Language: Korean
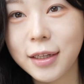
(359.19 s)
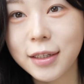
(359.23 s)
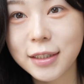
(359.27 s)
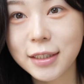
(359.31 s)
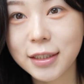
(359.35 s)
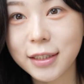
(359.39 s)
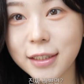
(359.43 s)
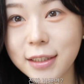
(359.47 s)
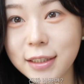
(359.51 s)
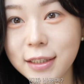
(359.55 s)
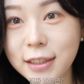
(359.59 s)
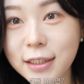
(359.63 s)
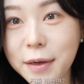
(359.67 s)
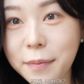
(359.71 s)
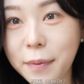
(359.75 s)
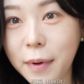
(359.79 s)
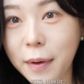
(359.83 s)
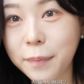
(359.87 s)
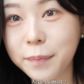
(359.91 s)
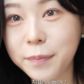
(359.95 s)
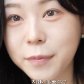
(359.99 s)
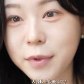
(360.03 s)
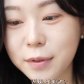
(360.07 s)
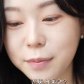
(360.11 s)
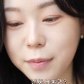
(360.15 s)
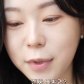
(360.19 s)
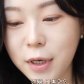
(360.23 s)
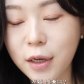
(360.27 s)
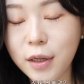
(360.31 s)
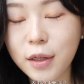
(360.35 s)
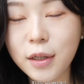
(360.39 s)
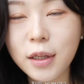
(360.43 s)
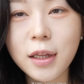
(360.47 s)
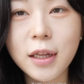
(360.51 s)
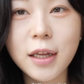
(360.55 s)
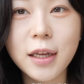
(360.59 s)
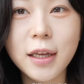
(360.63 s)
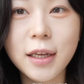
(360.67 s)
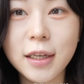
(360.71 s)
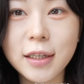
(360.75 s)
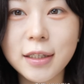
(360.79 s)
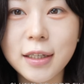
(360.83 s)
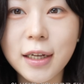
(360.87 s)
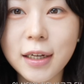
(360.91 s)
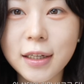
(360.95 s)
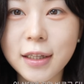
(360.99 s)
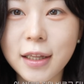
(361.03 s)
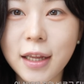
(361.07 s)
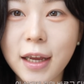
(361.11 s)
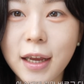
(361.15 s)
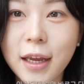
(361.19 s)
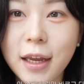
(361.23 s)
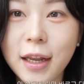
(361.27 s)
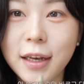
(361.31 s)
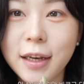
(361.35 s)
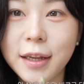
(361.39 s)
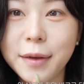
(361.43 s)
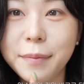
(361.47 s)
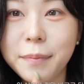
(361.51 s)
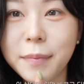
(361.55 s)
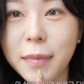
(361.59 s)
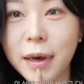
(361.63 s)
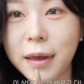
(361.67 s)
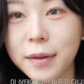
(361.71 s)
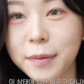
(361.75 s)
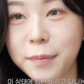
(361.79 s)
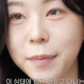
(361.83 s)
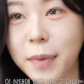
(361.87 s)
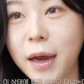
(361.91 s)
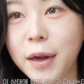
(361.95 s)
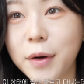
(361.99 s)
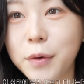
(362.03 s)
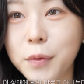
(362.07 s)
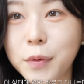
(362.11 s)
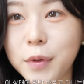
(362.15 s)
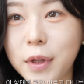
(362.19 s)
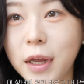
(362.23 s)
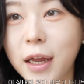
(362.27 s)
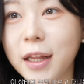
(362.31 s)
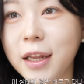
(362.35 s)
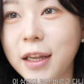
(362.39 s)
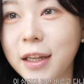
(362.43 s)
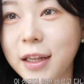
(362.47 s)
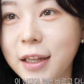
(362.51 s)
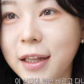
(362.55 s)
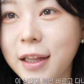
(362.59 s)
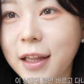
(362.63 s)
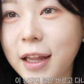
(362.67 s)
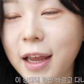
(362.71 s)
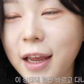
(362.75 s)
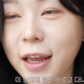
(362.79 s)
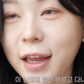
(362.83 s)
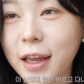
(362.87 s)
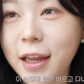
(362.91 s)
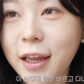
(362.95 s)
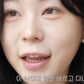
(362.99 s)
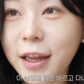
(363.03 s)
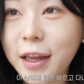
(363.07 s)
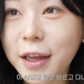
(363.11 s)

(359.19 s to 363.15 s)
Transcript: 진짜 바쁘면 이 상태에 립만 바르고 다니는데